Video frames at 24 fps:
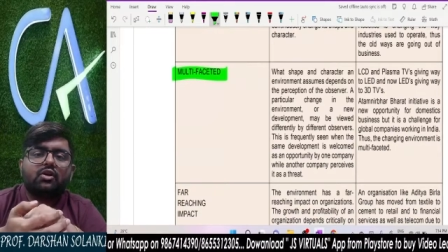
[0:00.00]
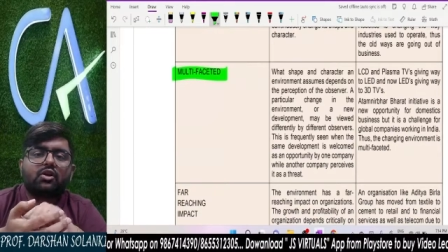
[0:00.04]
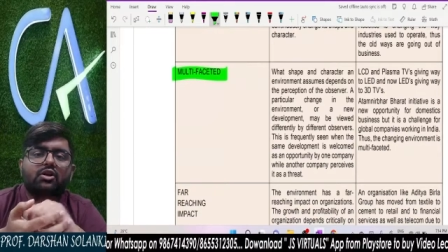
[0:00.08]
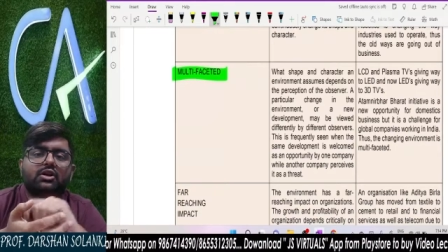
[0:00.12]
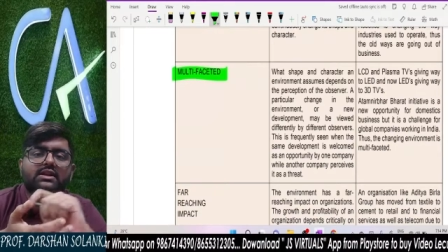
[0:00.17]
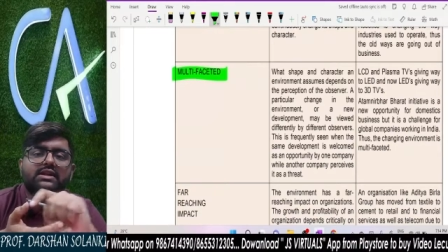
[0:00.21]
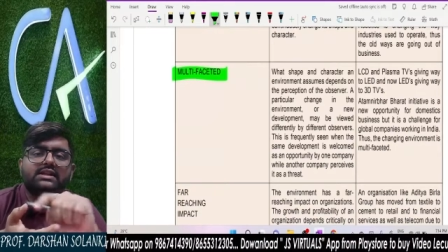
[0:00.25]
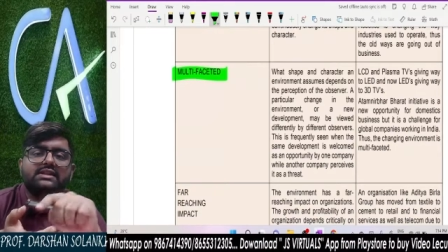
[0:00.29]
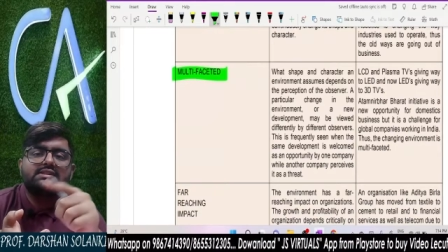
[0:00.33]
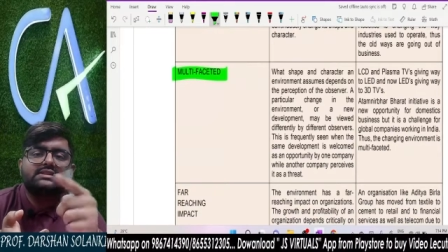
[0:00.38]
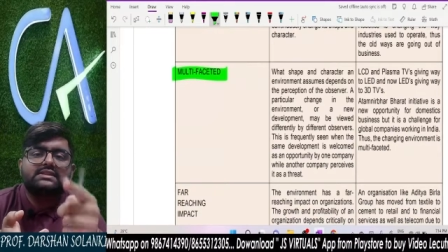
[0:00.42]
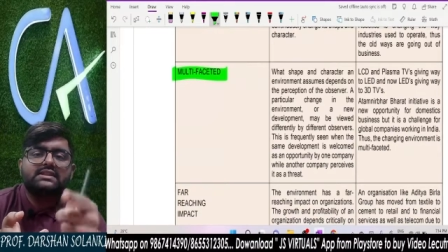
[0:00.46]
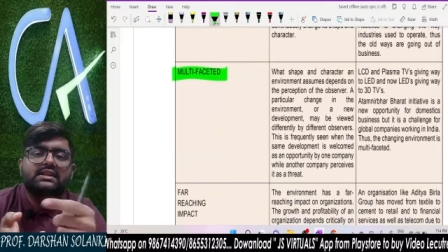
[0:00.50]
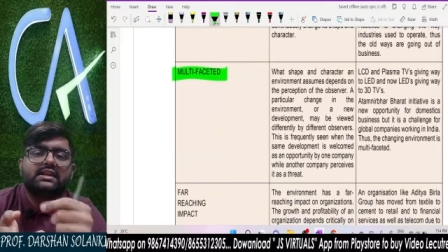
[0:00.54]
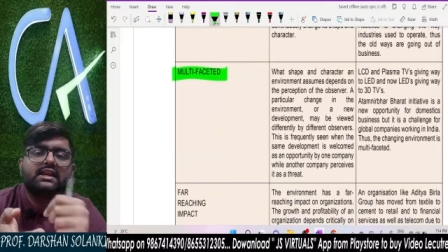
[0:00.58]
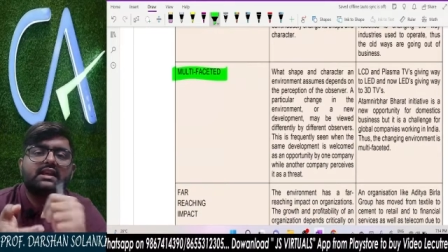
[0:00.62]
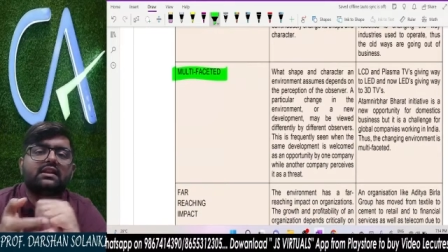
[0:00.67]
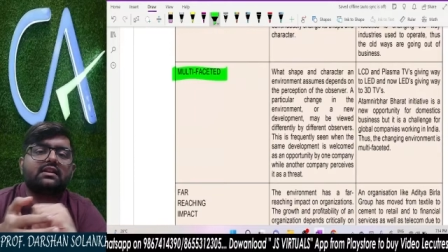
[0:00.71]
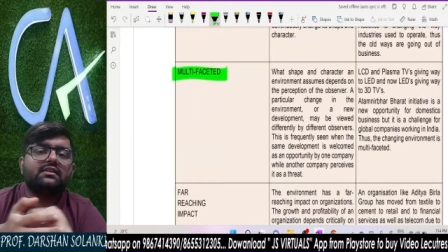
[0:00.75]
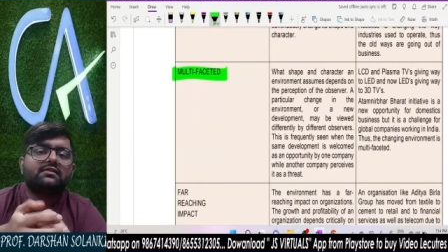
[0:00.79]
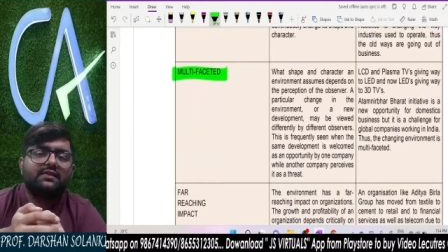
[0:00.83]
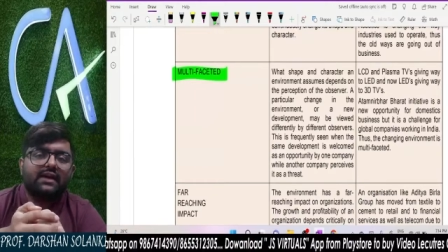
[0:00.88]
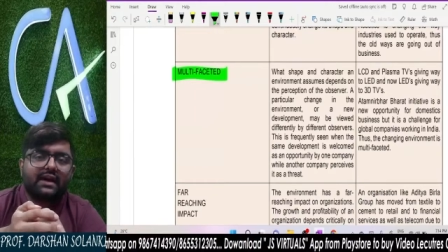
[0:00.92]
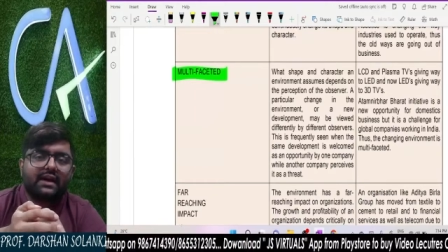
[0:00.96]
और किसी के
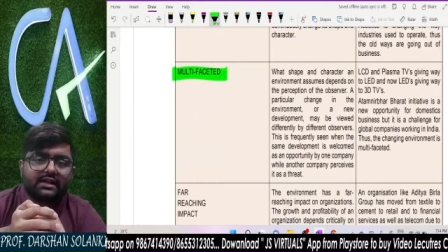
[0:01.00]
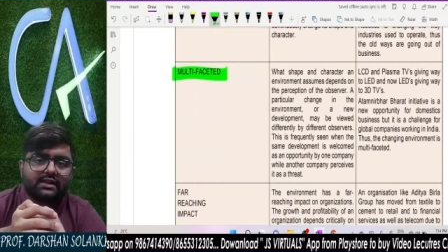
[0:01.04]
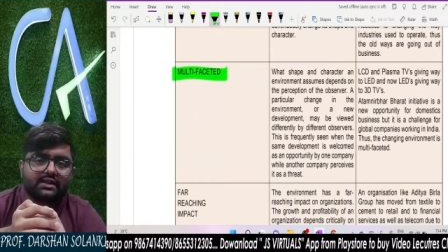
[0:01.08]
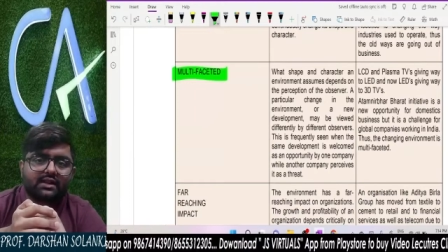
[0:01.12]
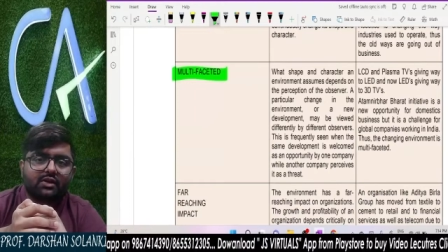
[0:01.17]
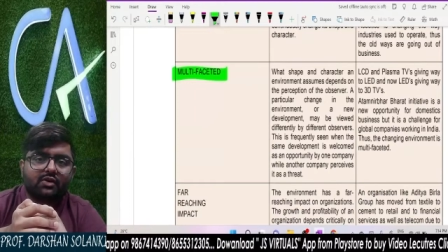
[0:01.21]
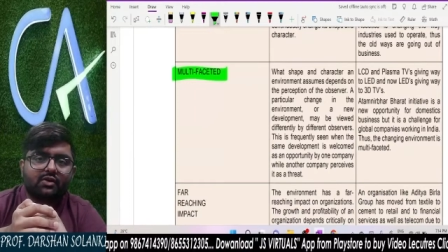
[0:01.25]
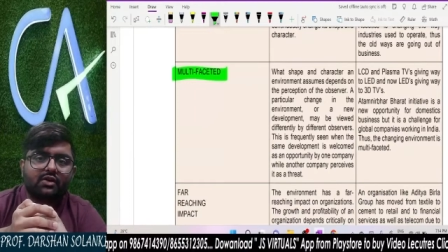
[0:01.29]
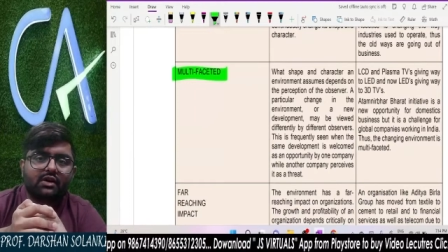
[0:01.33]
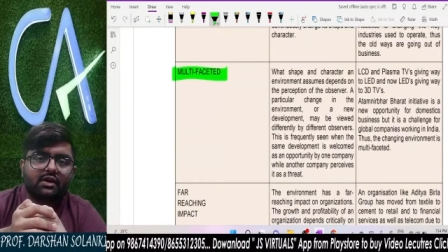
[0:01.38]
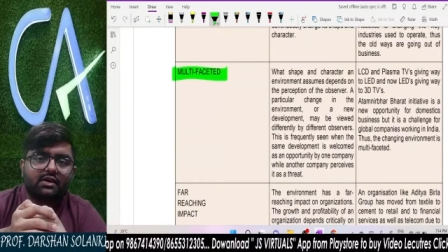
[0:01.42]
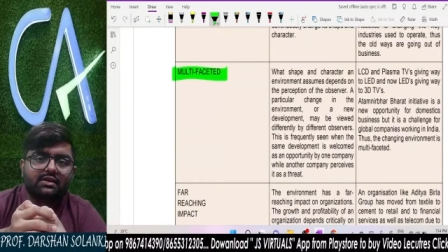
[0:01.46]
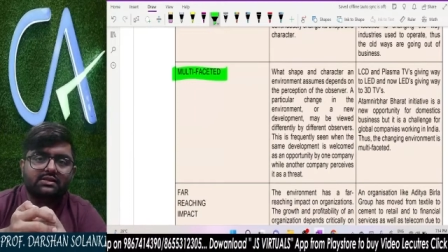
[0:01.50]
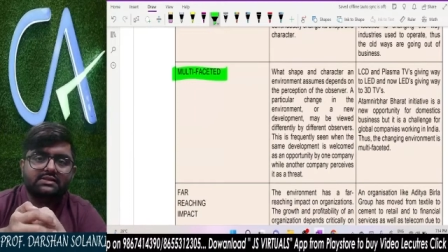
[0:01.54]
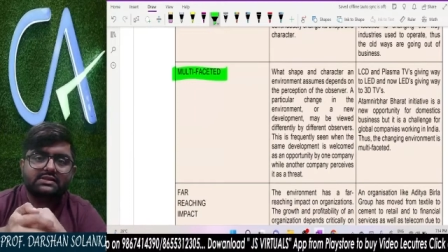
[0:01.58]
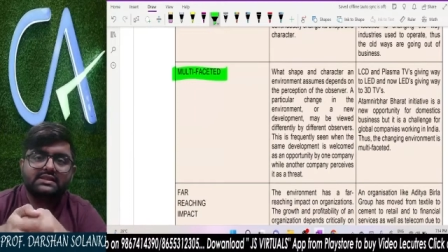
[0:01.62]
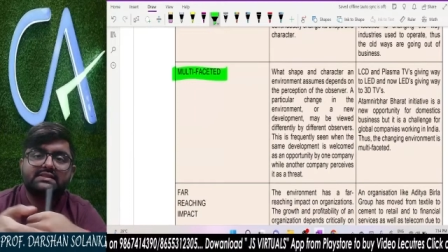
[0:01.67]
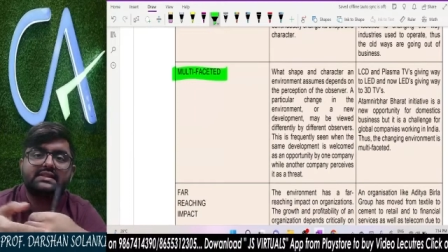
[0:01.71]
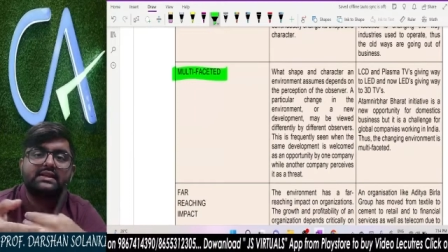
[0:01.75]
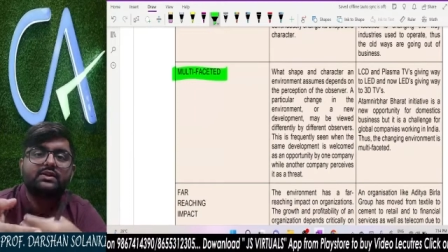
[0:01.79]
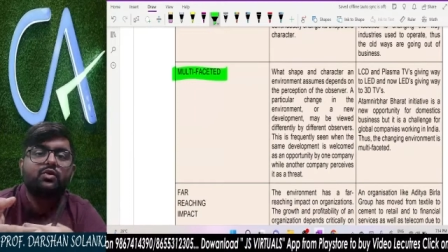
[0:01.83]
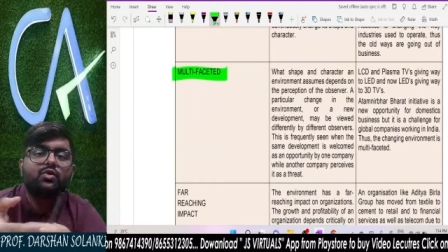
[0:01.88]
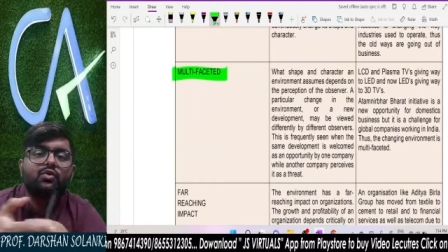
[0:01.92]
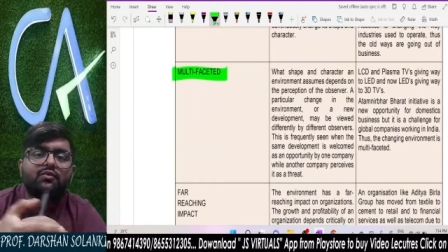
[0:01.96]
लिए फायदा होगा
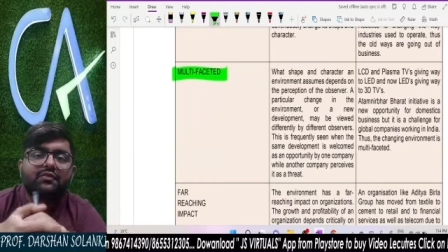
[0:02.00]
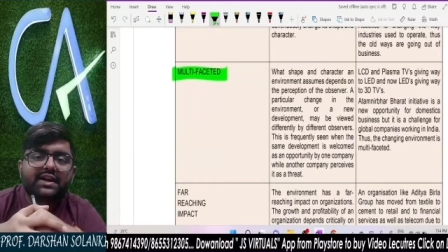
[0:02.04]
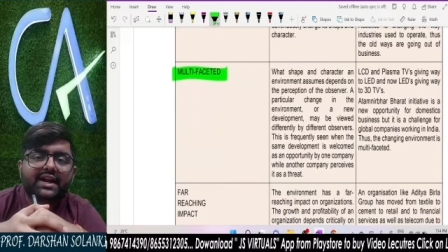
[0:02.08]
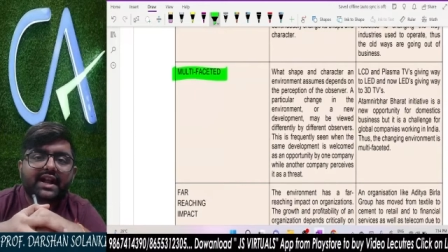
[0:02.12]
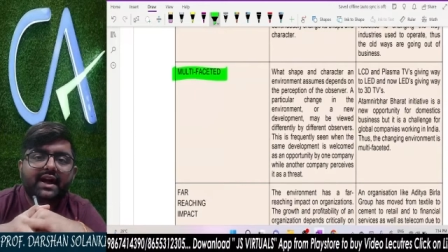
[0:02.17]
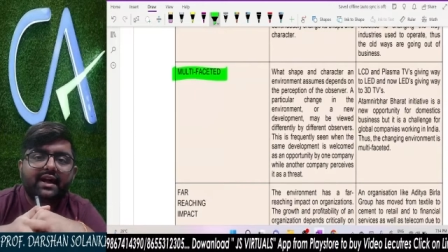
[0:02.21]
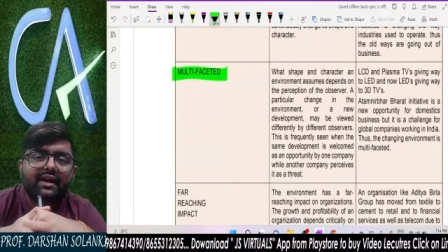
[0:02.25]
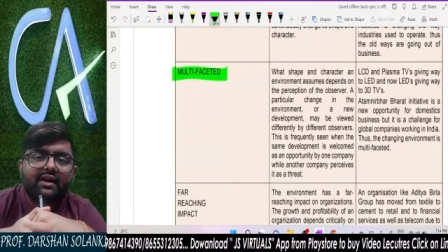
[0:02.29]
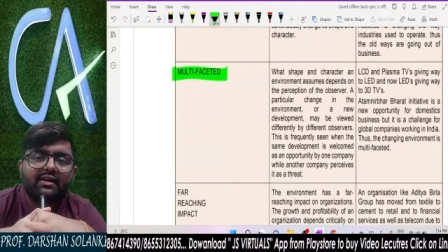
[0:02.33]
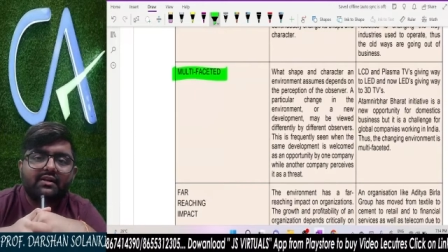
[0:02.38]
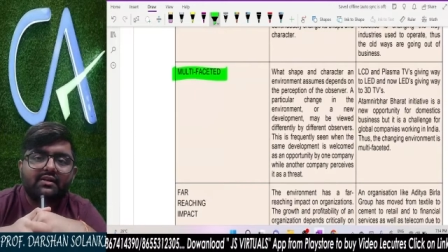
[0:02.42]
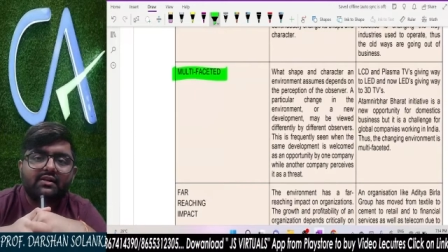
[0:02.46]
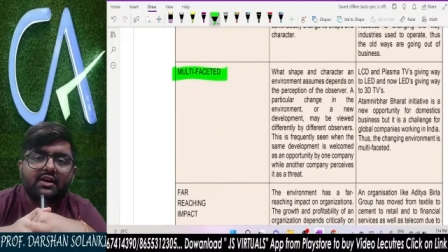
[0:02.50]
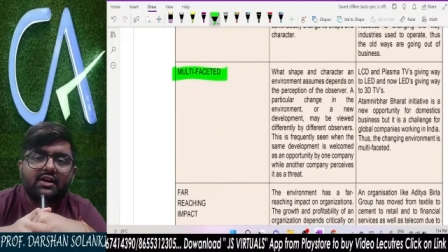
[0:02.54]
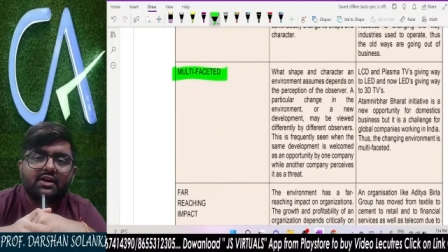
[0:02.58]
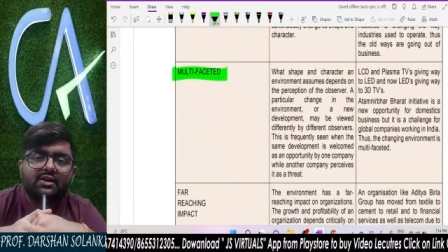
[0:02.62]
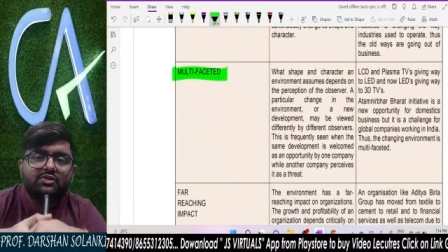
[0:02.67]
जैसे कोविड आया